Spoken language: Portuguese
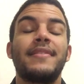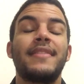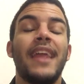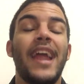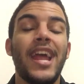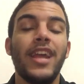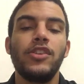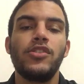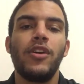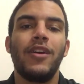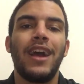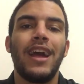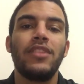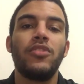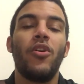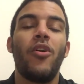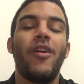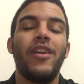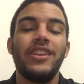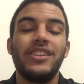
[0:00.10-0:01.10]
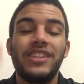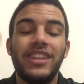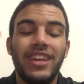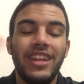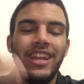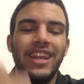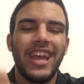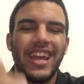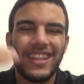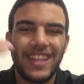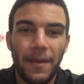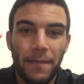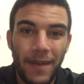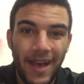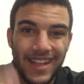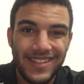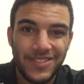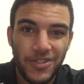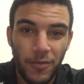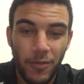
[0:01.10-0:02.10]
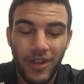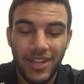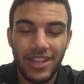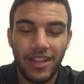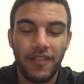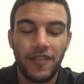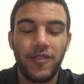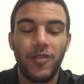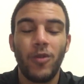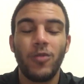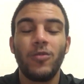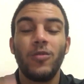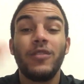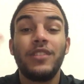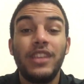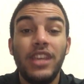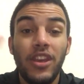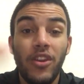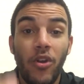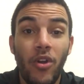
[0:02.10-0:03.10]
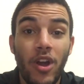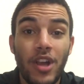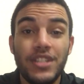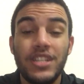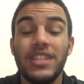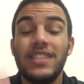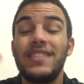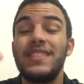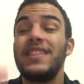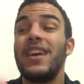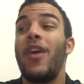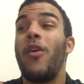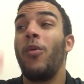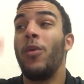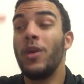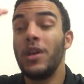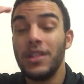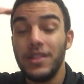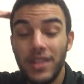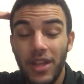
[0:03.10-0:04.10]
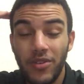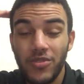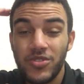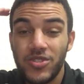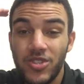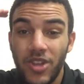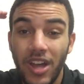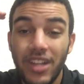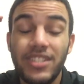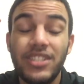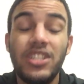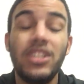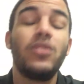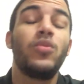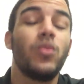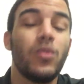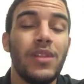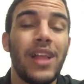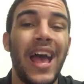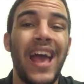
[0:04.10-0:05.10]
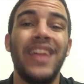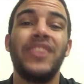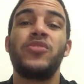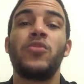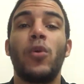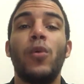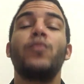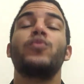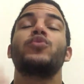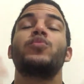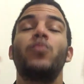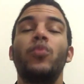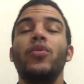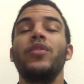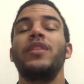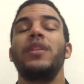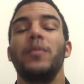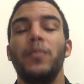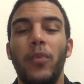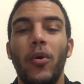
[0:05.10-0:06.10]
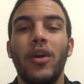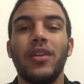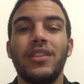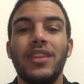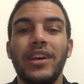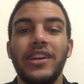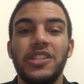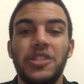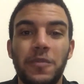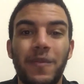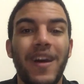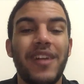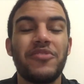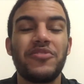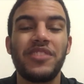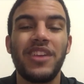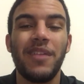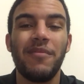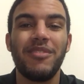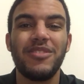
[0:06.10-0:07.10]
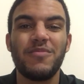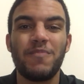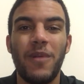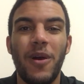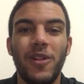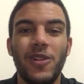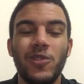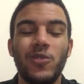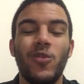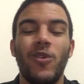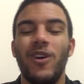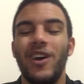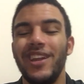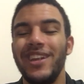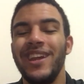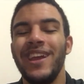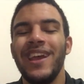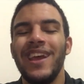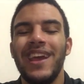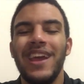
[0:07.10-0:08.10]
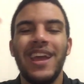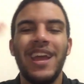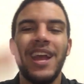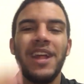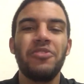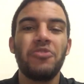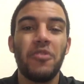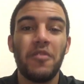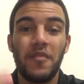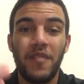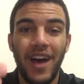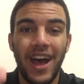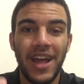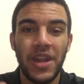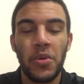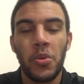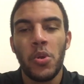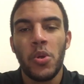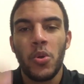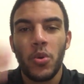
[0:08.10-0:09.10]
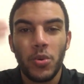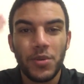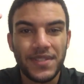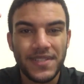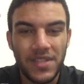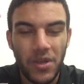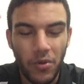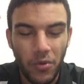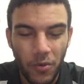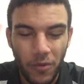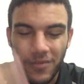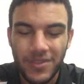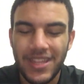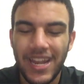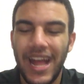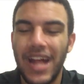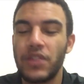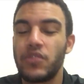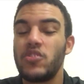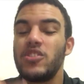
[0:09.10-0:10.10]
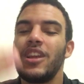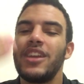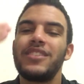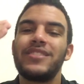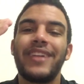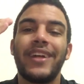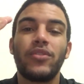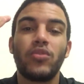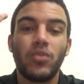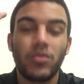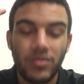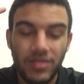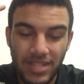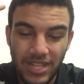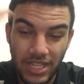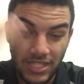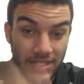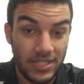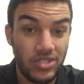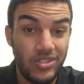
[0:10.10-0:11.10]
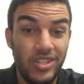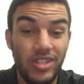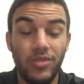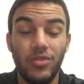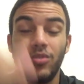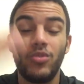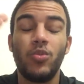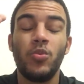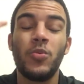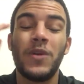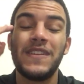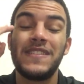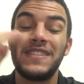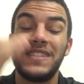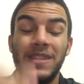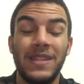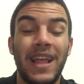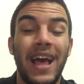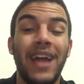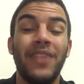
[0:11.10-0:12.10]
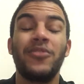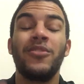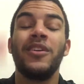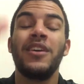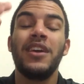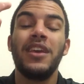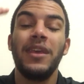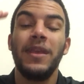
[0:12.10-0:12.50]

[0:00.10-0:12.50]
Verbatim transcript: Três jogadores cria da base do Botafogo que hoje são não só titulares, como muito importantes para o esquema de Paulo Autuori, renovaram o seu contrato, já está tudo decidido, tudo assinado.